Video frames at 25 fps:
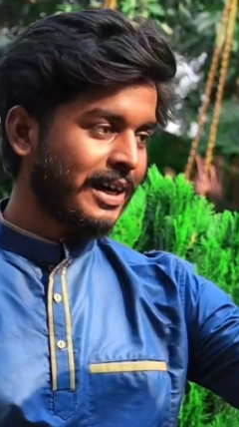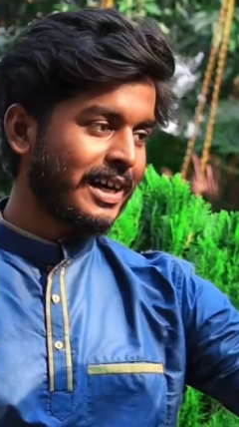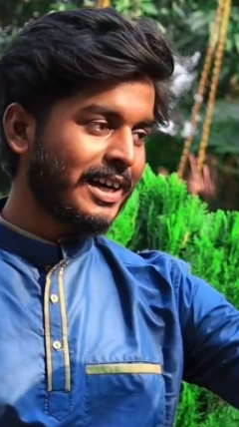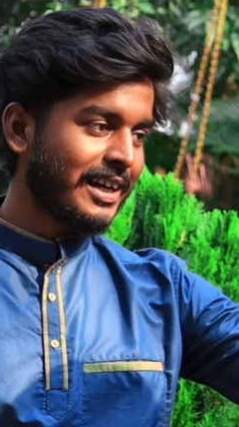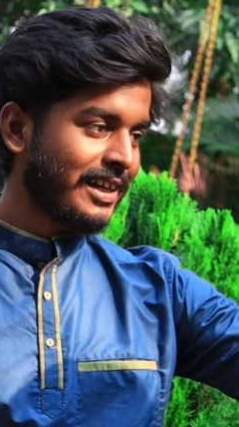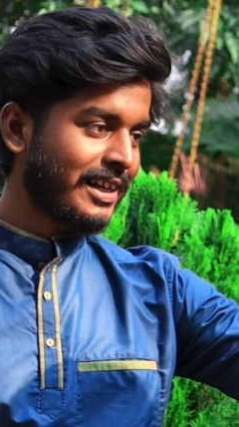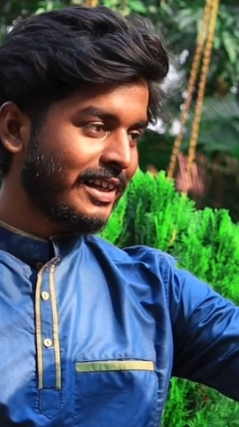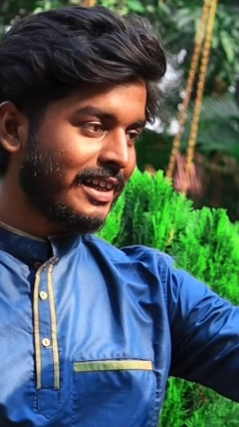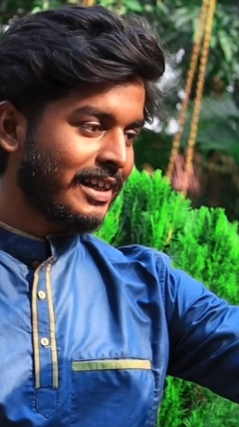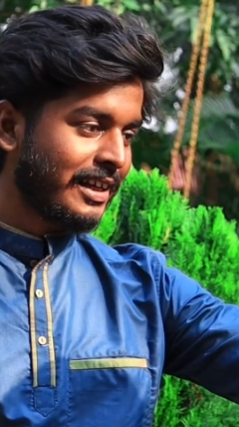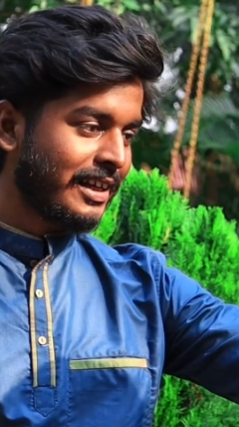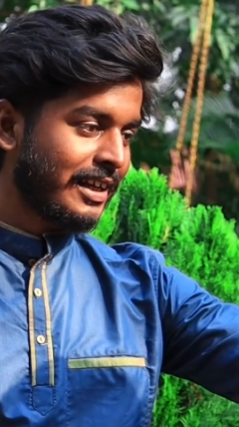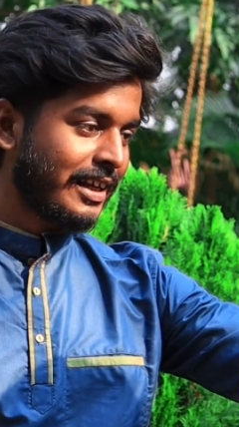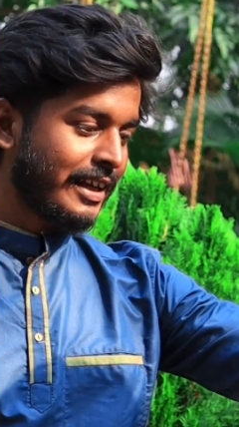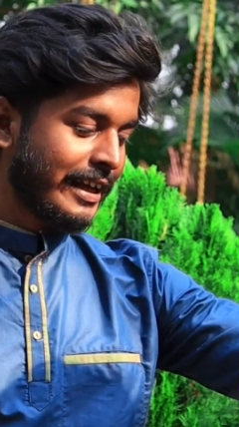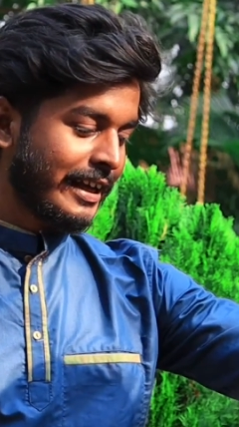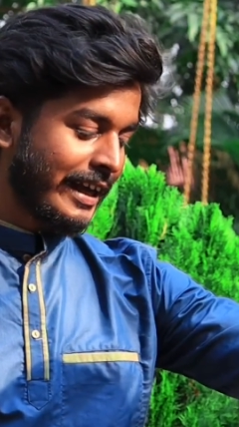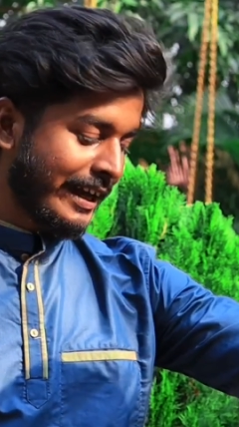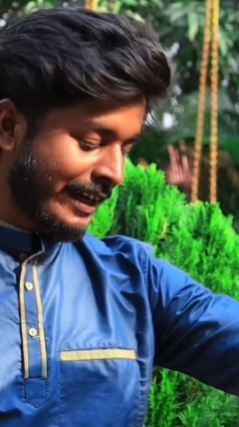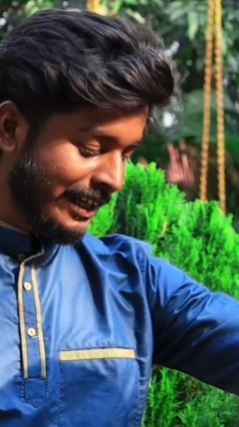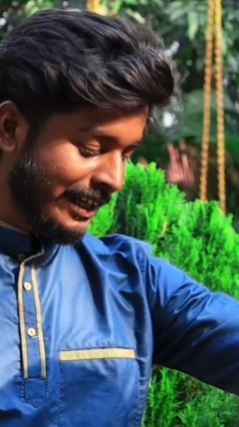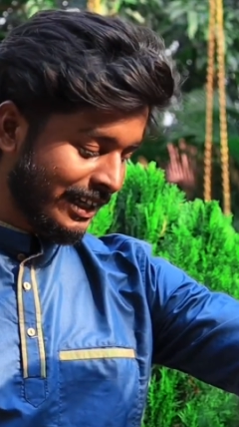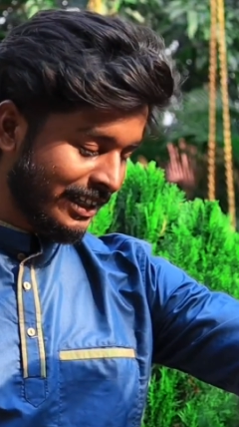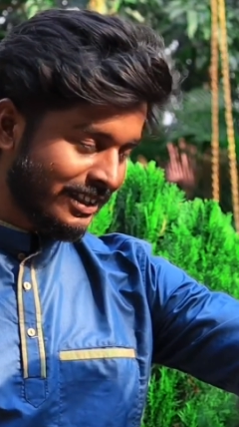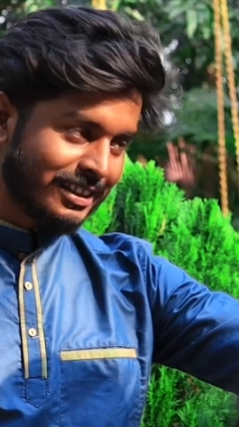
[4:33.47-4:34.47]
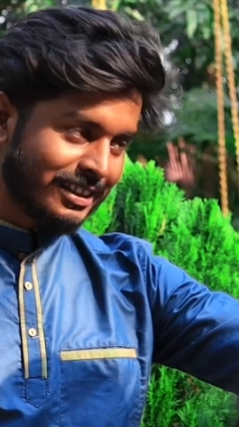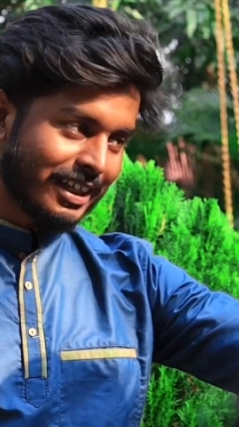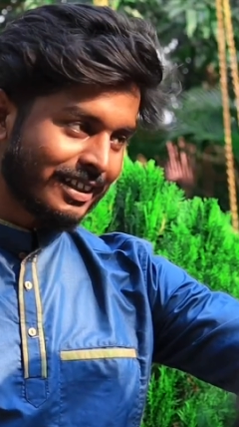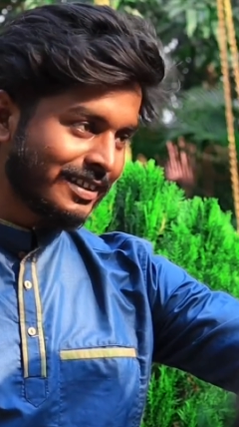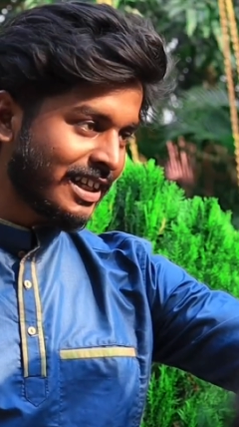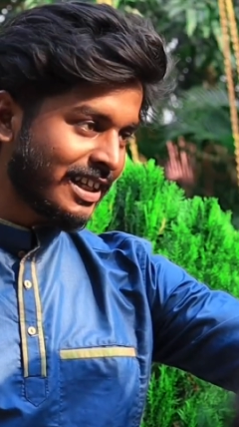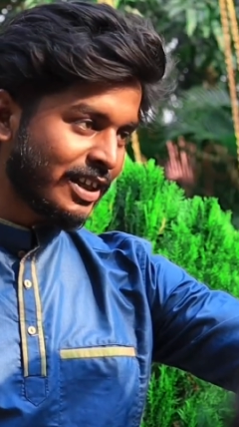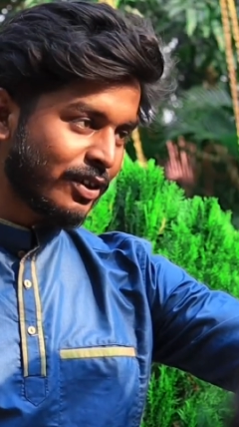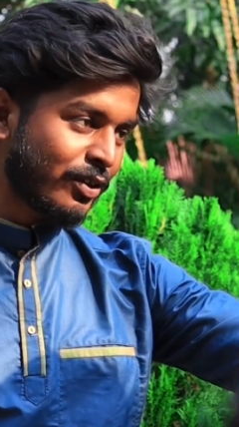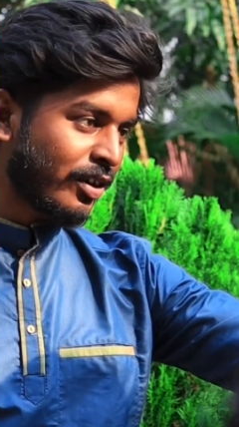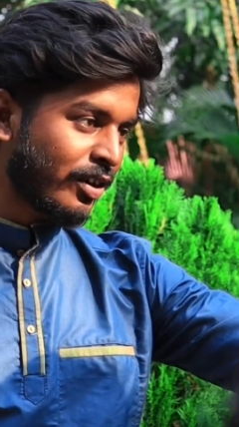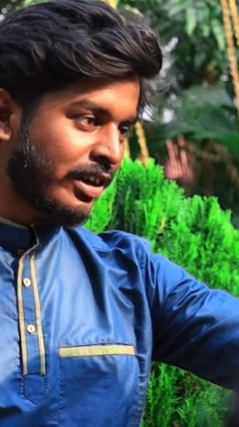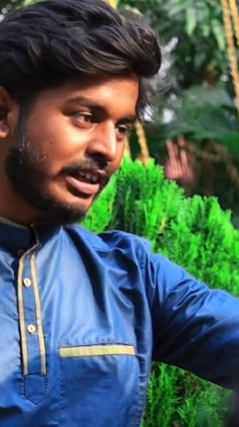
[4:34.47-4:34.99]
ভাই এখানে
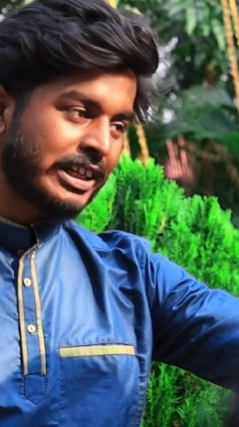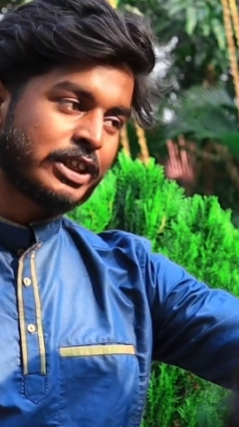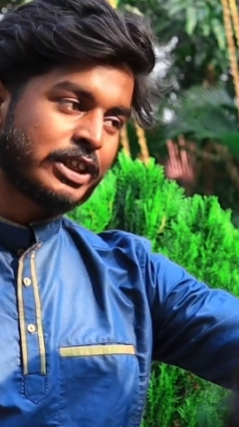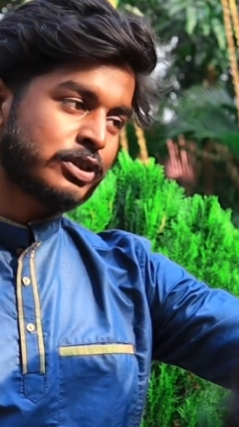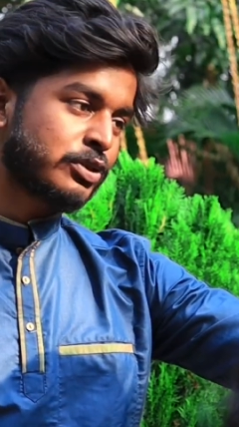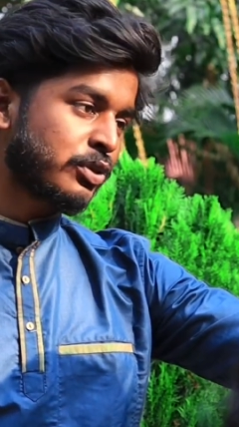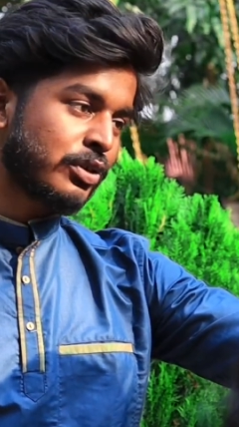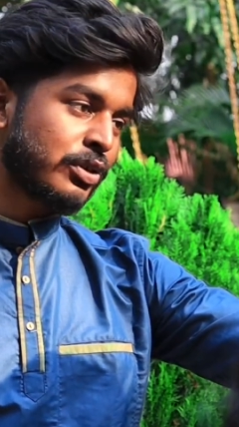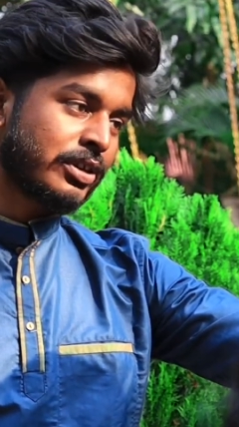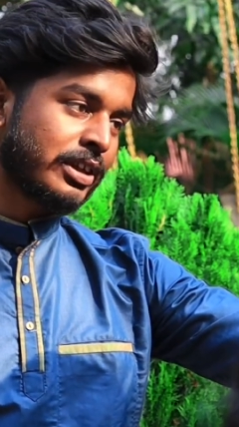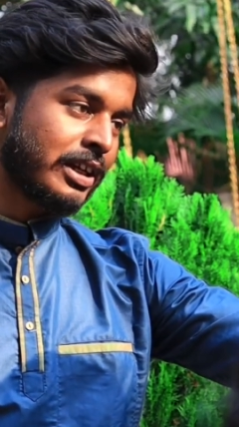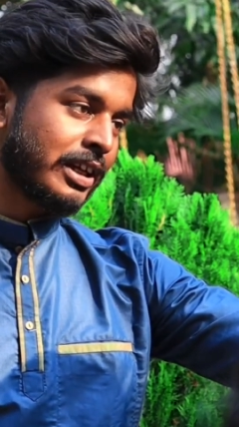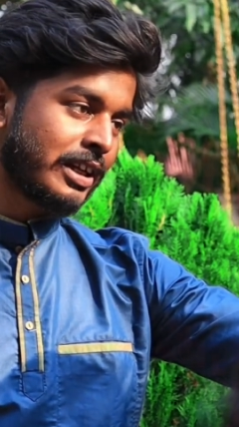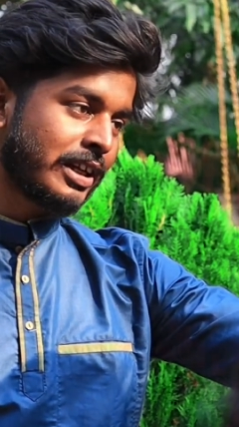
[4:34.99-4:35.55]
যাচাই করার কিছুই